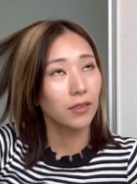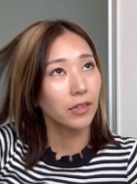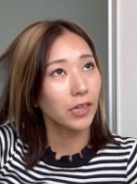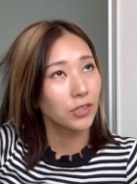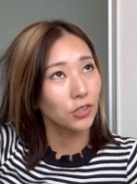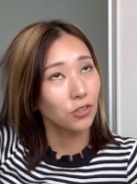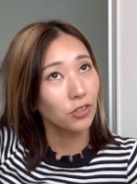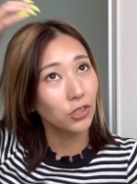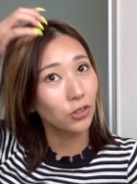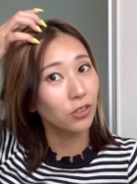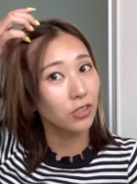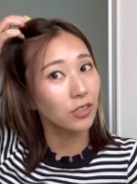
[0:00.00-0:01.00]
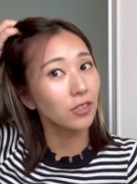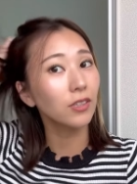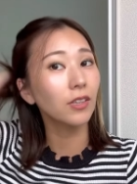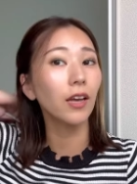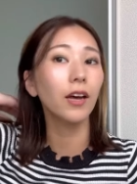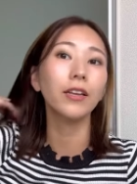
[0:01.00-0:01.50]
熱中症につい
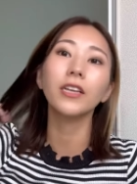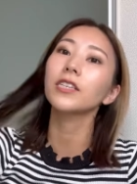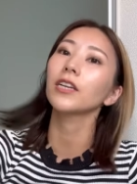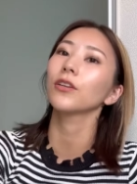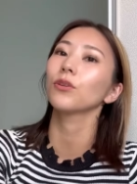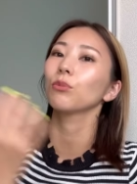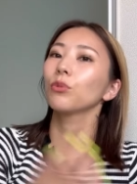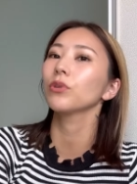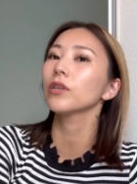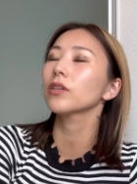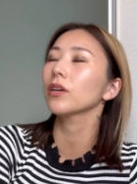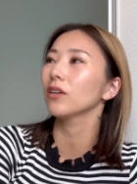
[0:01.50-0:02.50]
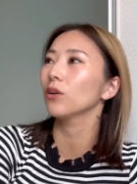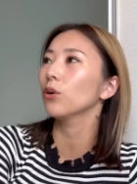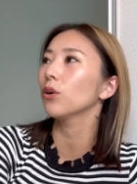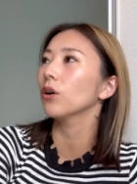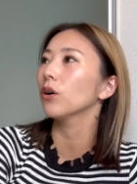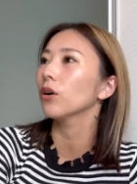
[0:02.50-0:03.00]
て話したいと思うんですけ
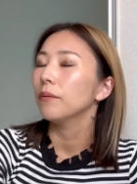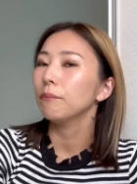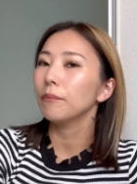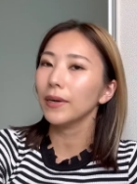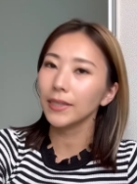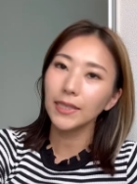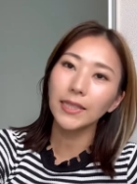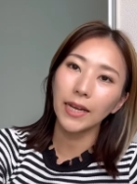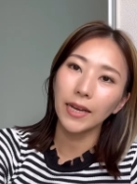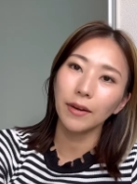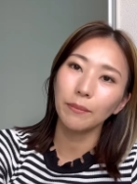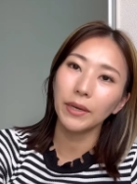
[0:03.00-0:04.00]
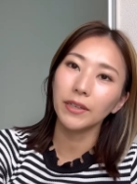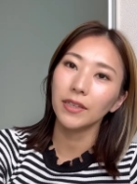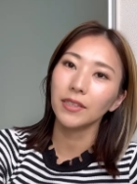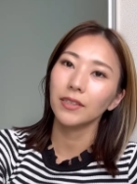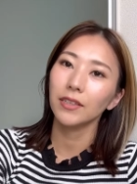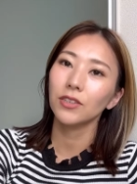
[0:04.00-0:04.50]
ど、マジでやばい
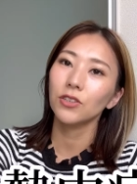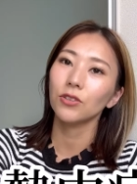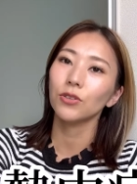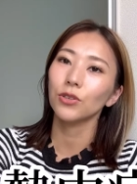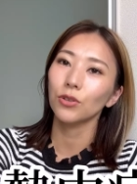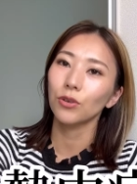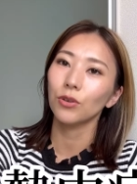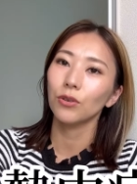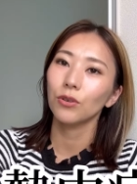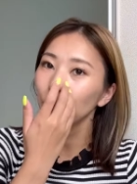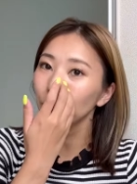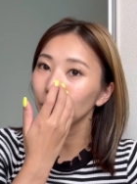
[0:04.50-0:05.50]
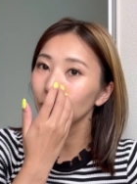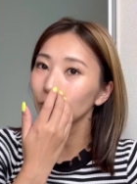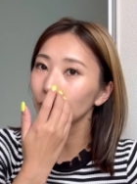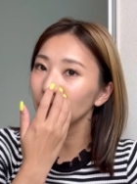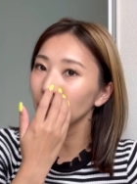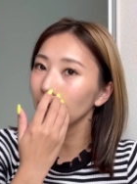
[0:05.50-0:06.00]
です、熱中症。本
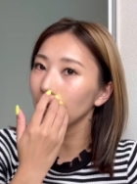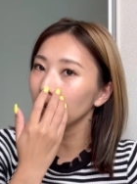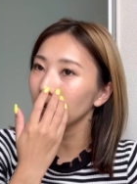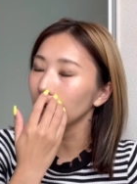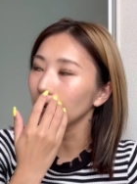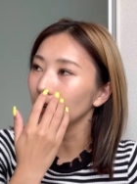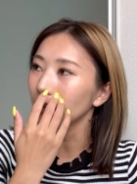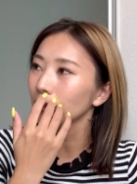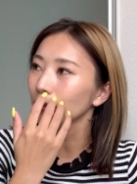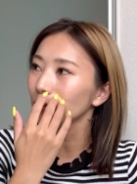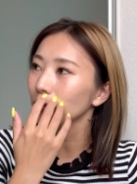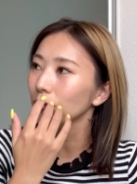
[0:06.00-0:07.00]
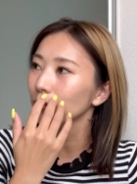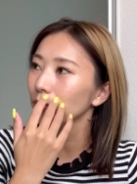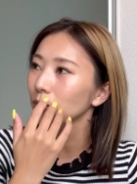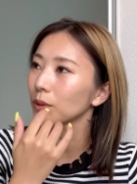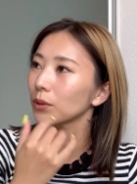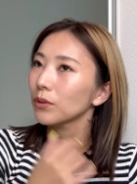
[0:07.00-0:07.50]
当にね、あ
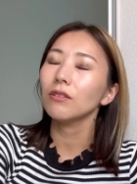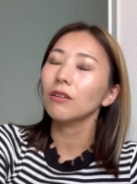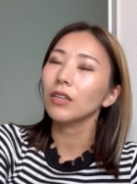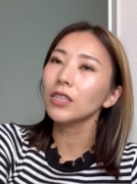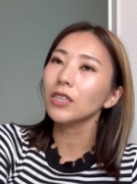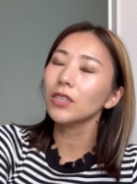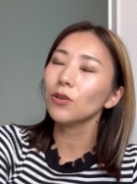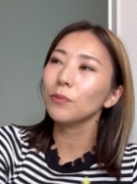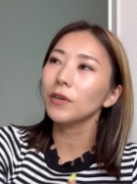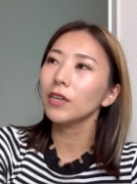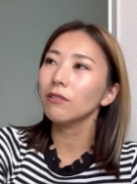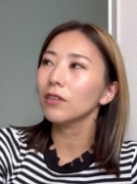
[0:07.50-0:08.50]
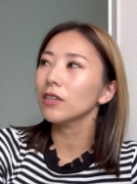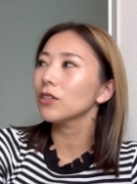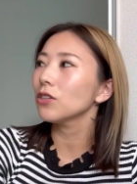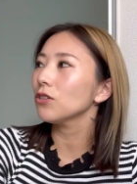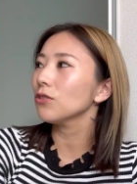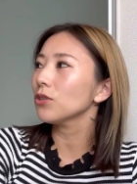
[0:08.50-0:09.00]
のー、私の場合は
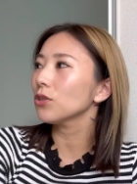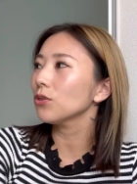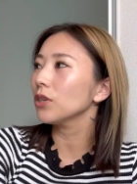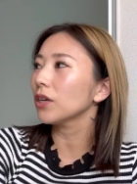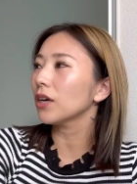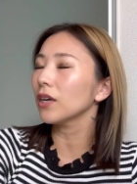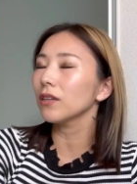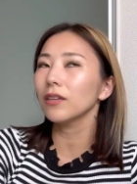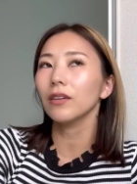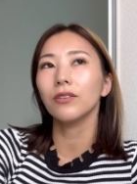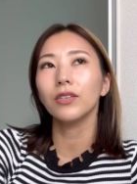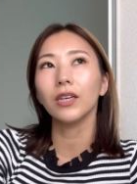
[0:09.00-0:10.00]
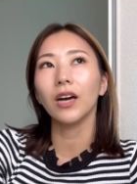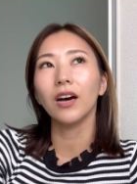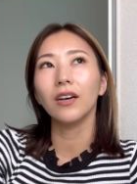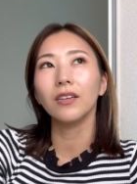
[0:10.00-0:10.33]
熱中症にかかってる時間、